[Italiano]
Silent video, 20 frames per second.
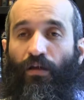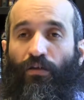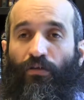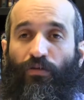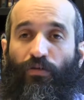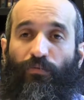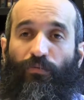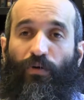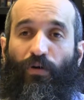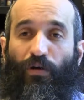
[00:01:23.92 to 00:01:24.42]

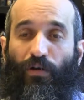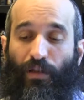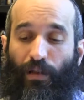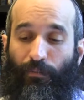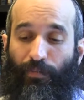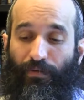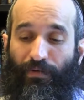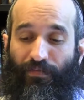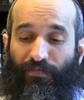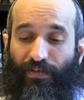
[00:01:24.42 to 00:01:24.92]
Numero, la
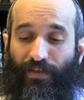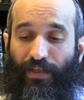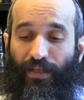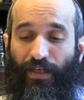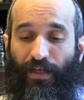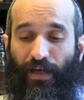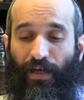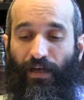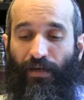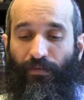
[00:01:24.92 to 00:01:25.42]
prima
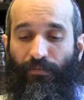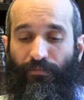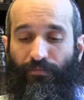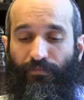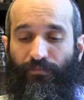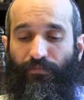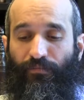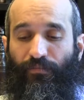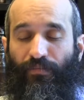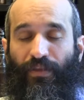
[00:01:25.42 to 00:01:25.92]
fatica è
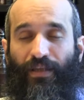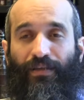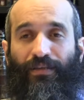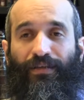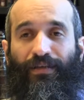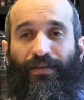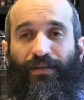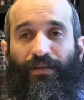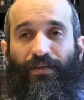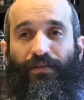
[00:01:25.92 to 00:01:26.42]

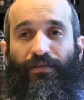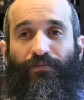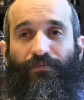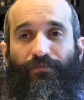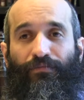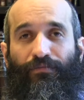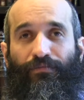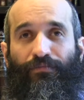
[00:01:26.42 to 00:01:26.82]
di